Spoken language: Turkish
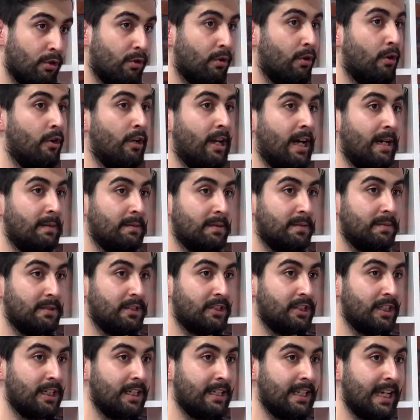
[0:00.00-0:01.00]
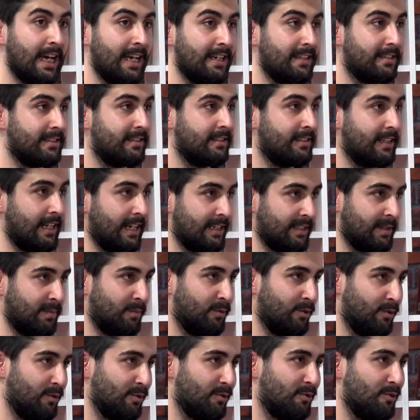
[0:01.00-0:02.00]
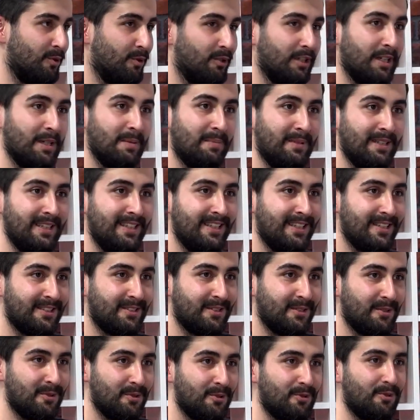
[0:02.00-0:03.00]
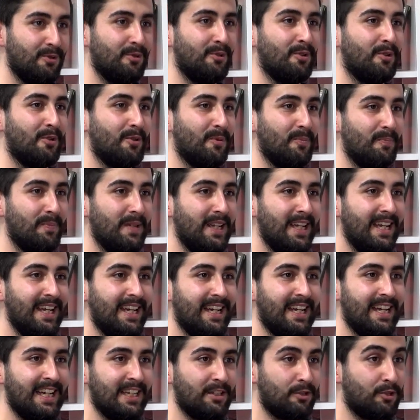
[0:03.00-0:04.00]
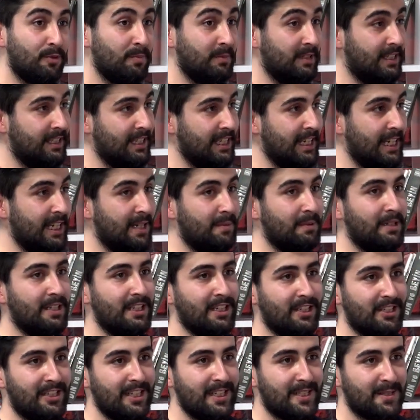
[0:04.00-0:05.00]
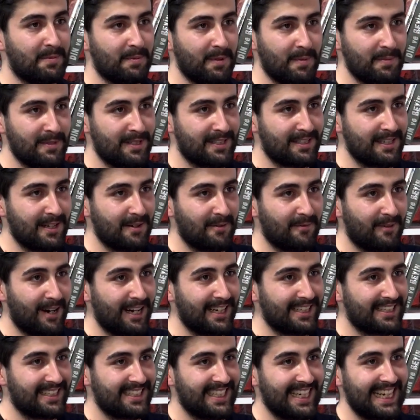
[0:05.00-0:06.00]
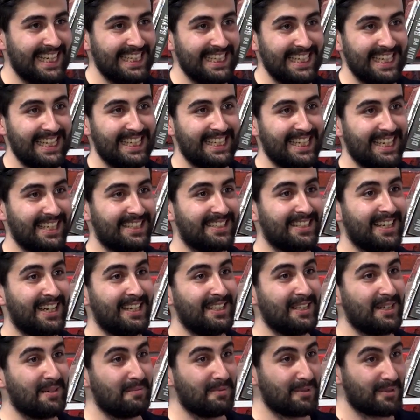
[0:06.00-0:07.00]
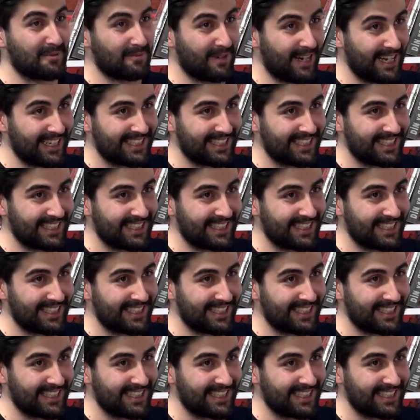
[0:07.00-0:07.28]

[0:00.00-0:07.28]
çok önemli bir şey. Yani sizler de bunu çok iyi bildiğinizi düşünüyorum. Ee, Şimdi de yeni bir işletmemiz de var. Hediyelik eşyalarımız